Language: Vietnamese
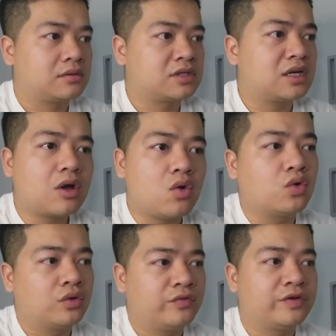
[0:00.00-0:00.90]
rất là
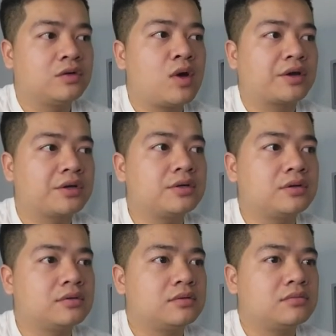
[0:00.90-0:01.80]
ổn với Hoàng Đức.
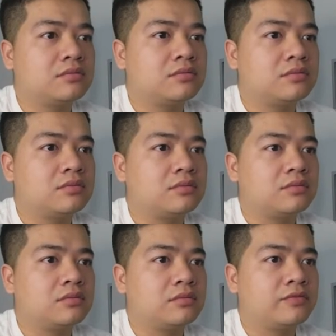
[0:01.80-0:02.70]

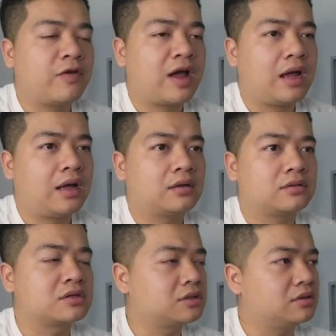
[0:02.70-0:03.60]
Và
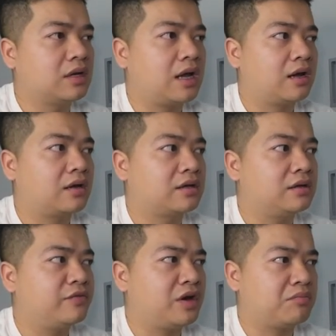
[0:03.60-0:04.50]
thực sự là
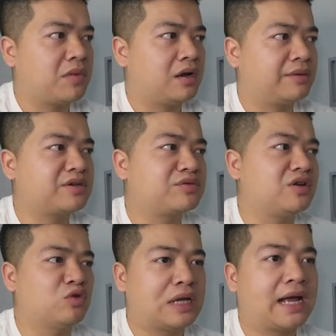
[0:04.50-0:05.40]
cái việc mà 500
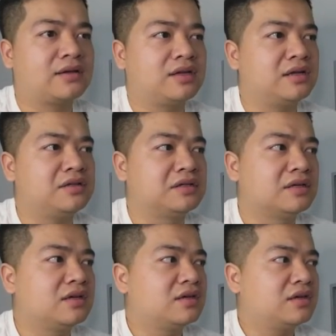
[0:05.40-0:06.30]
triệu một tháng như thế thì
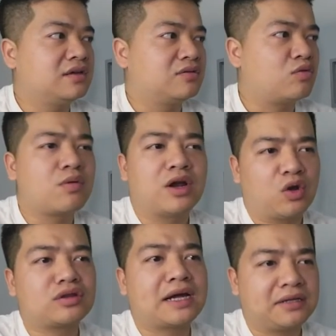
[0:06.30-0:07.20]
cũng không cần
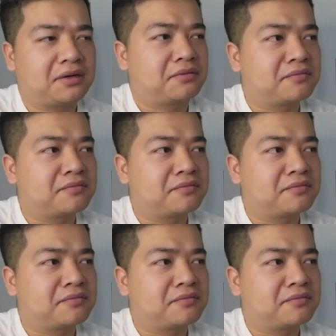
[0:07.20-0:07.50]
lót tay thật.